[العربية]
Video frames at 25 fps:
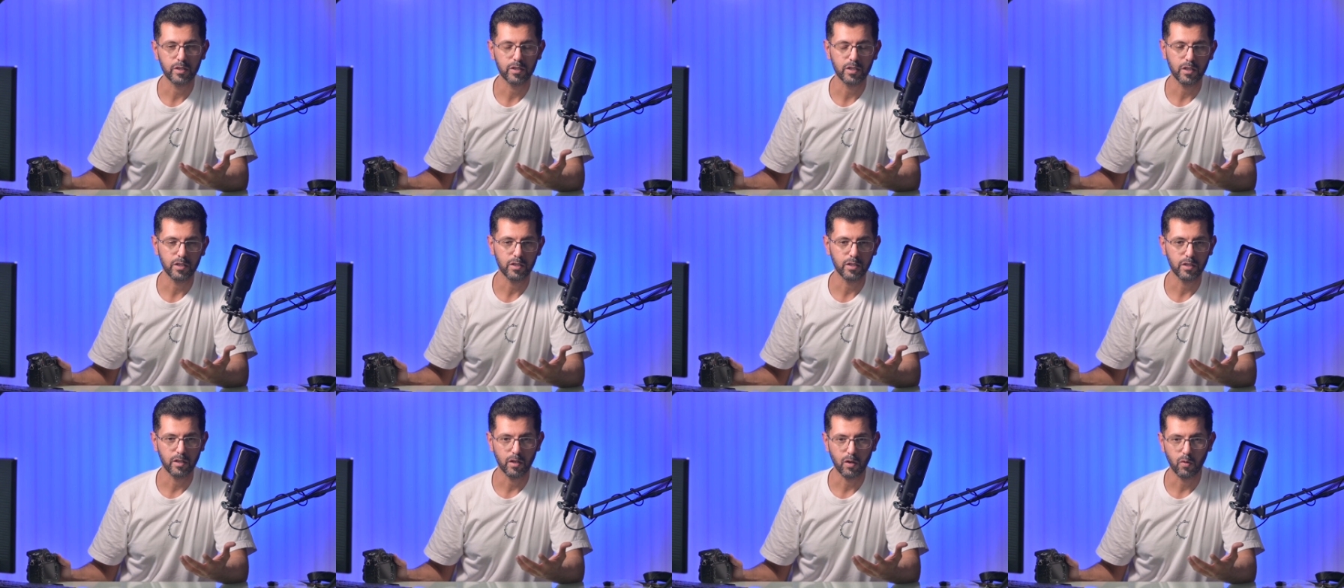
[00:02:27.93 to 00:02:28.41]

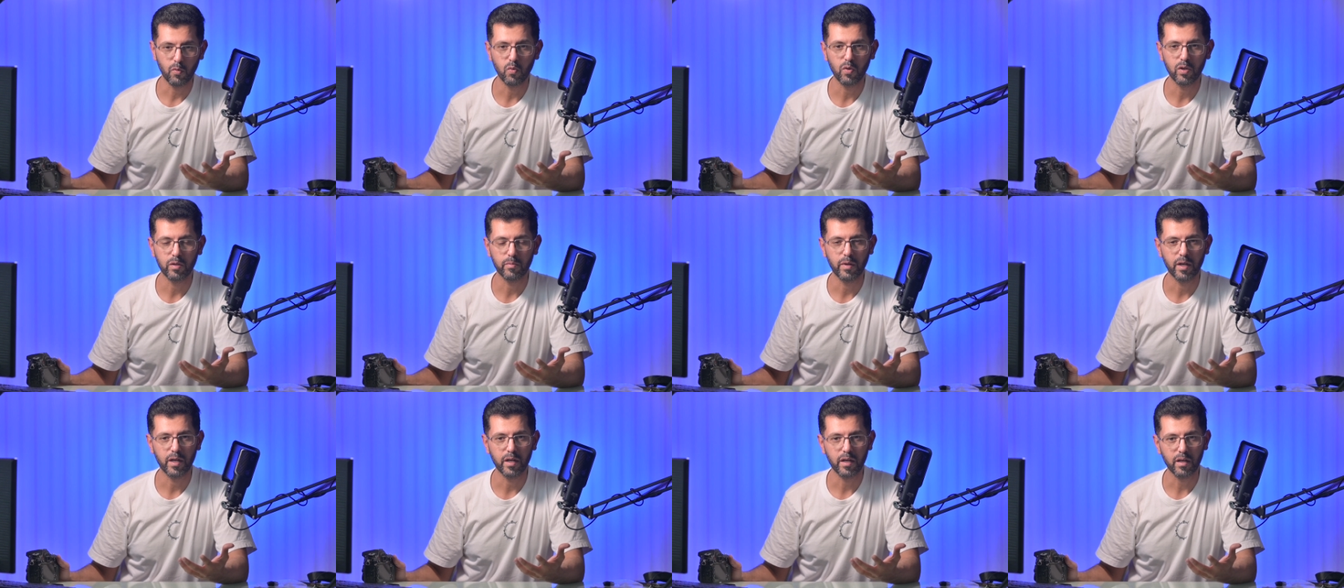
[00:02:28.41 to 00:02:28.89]
ستيشن
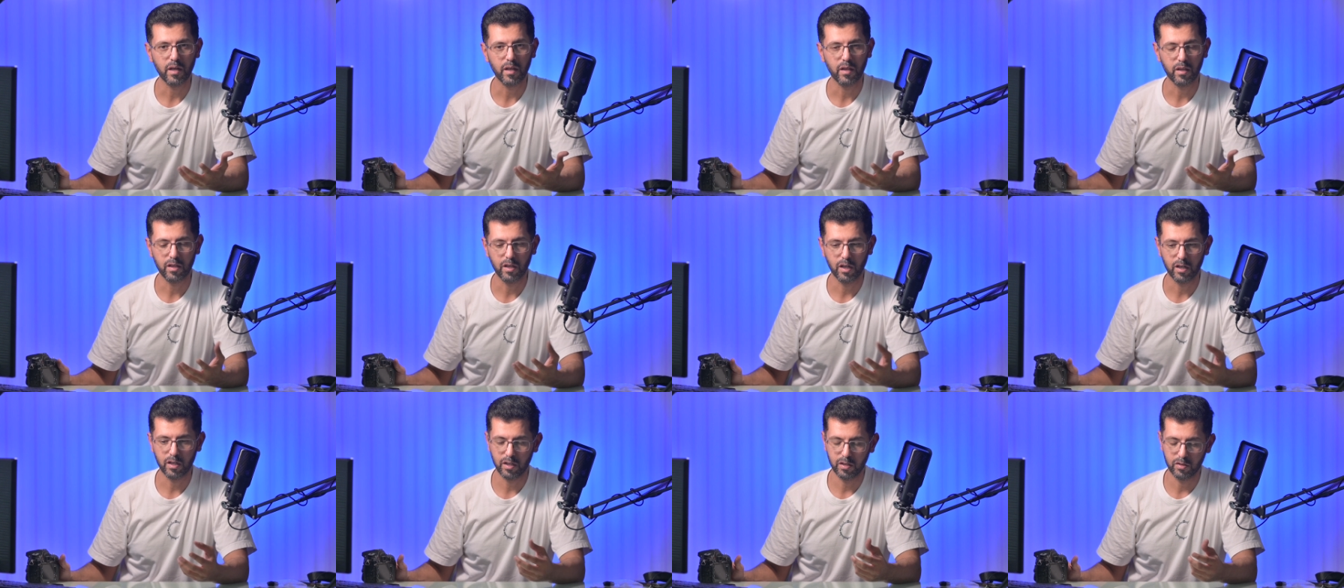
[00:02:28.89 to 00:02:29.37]
اول ما
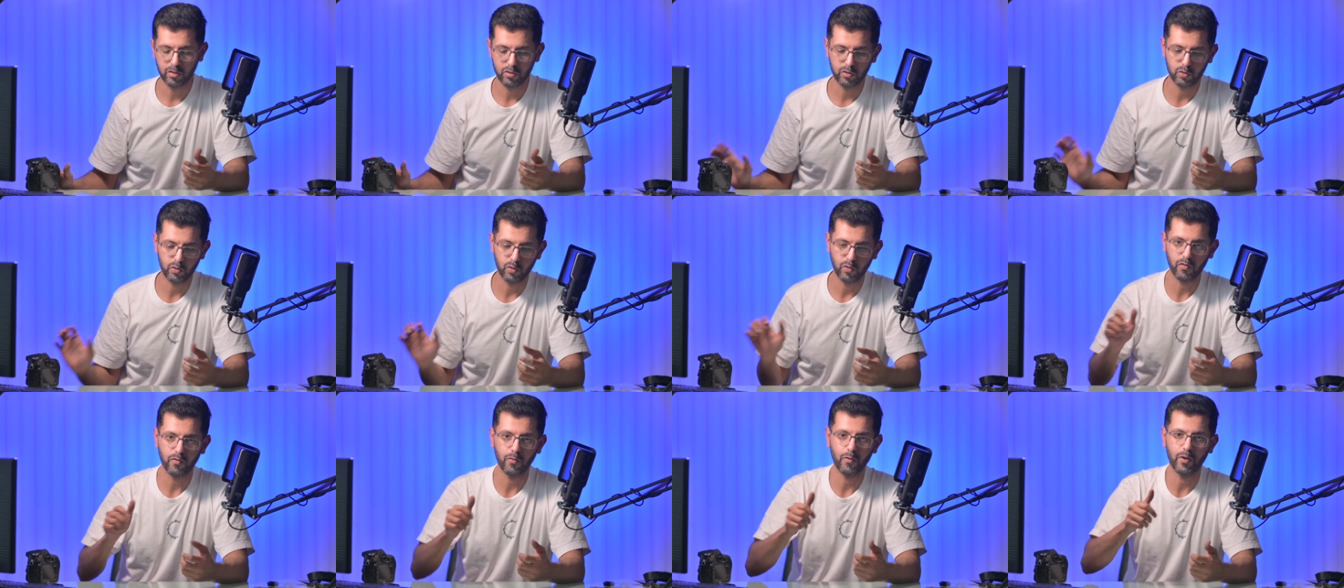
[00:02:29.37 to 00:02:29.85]
اخذته كنت
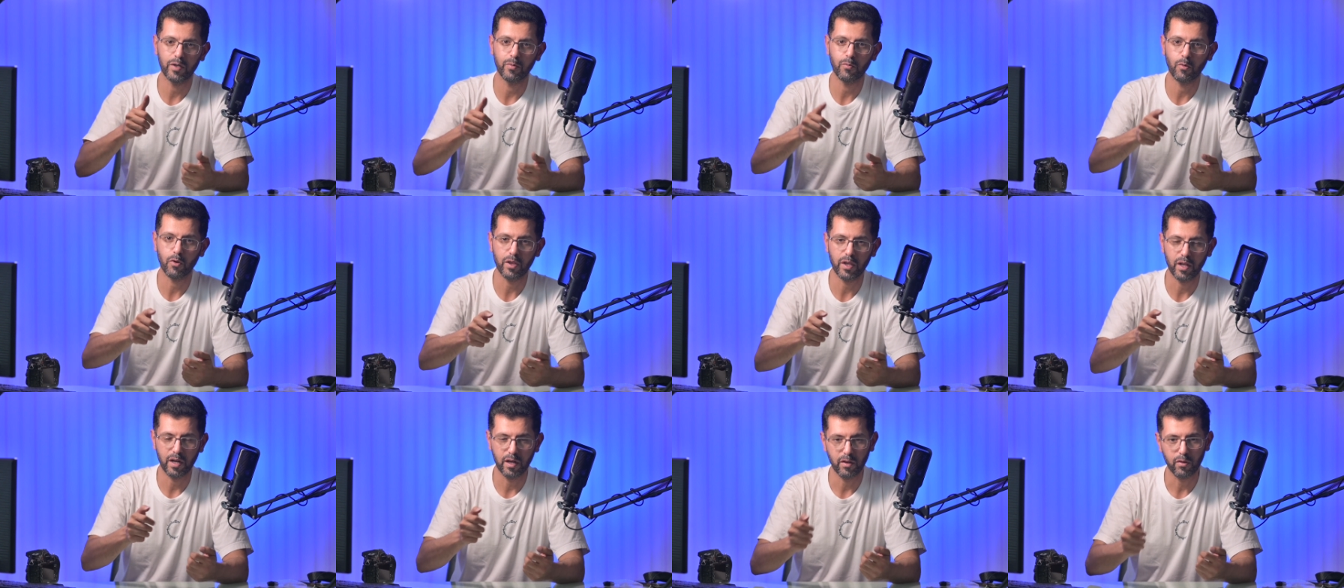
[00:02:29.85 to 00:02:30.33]
تشوف وين
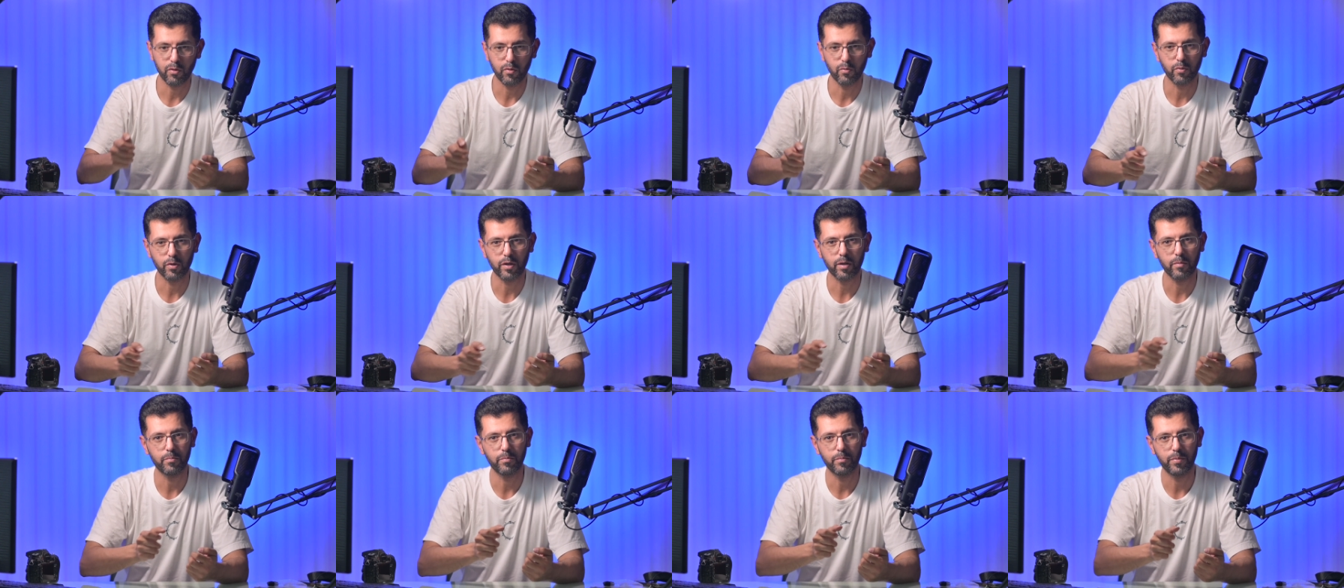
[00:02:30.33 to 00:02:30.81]
مثلث
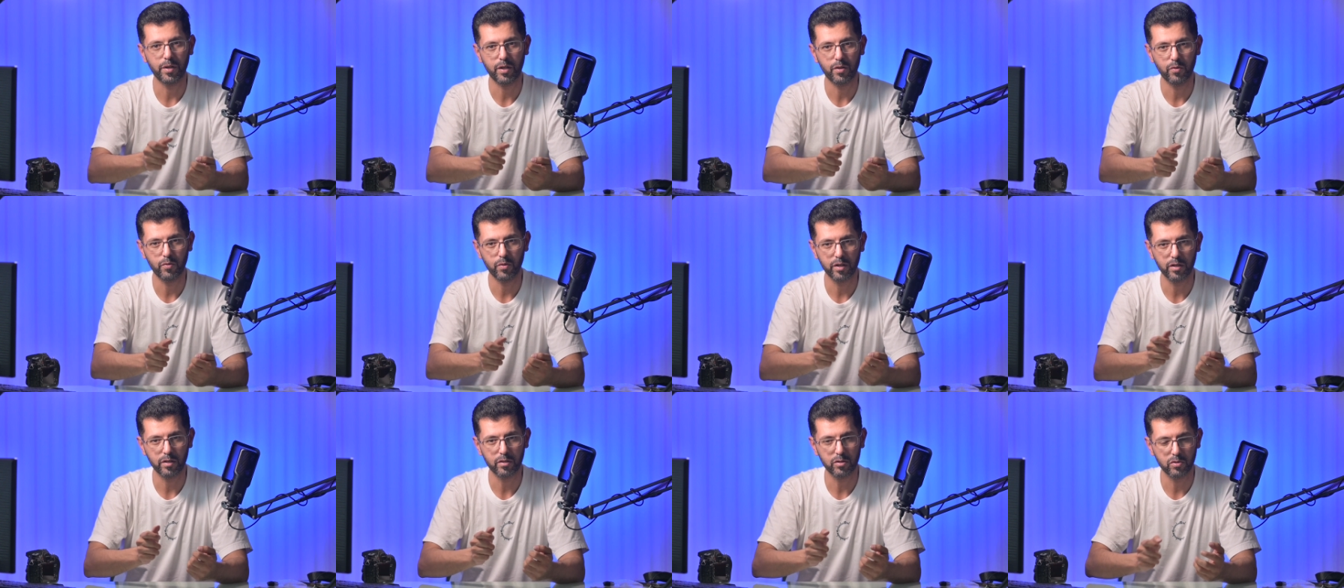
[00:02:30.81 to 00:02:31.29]
ومربع
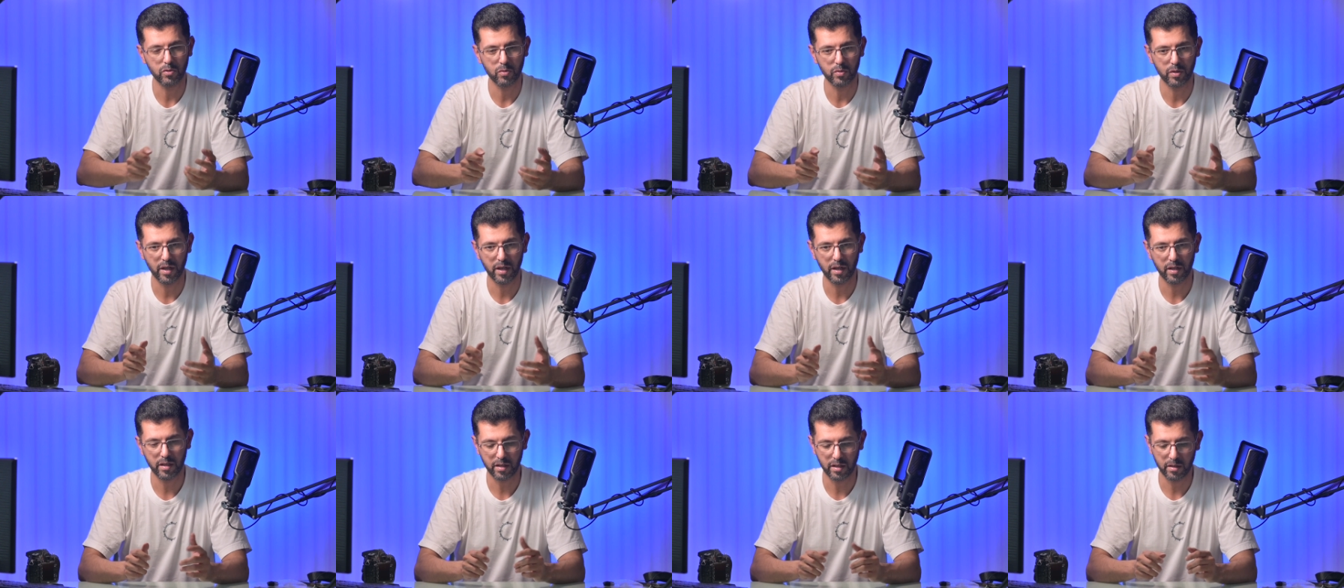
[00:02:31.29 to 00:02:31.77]
واكس
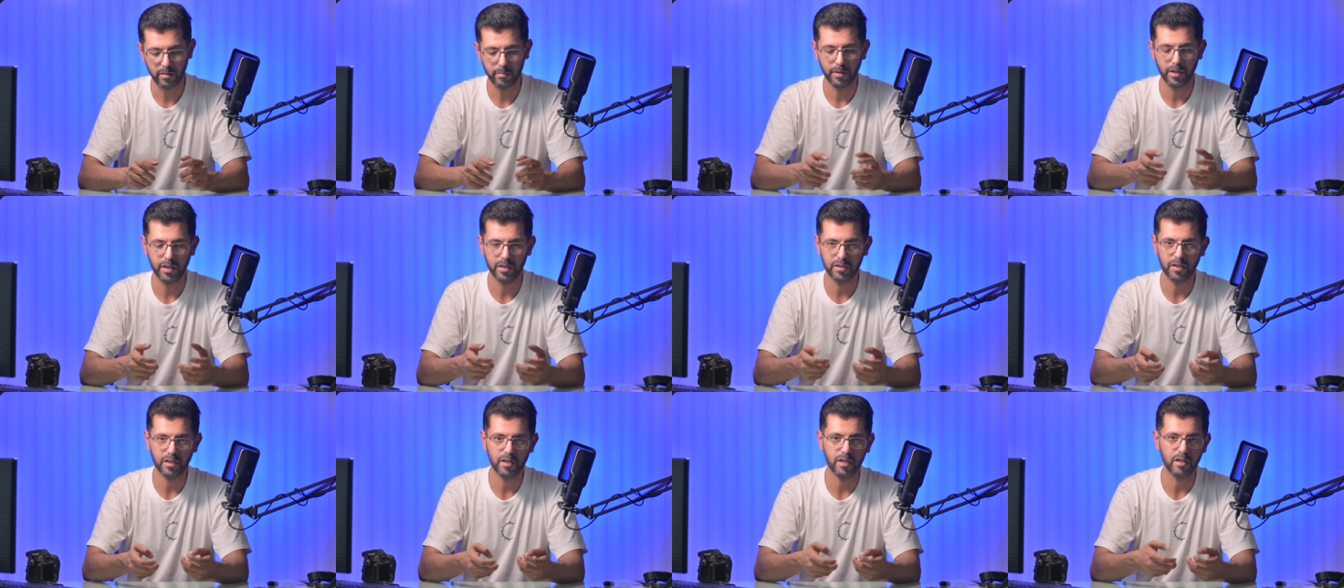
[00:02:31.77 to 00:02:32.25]
ودائره
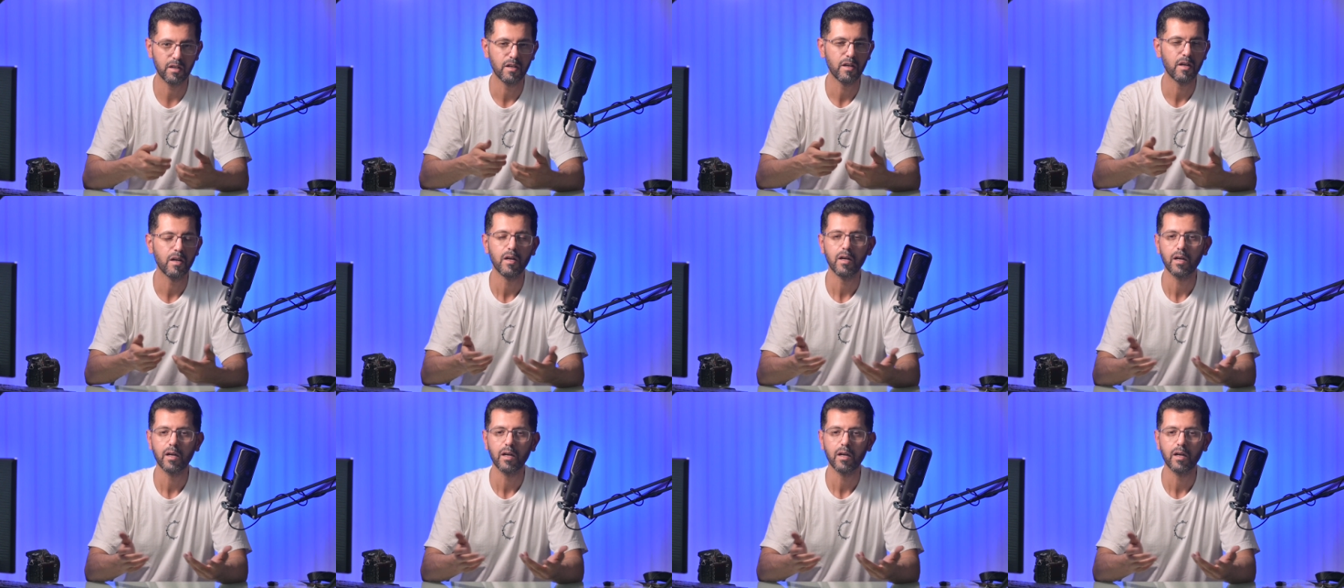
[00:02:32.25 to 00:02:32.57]
بعدين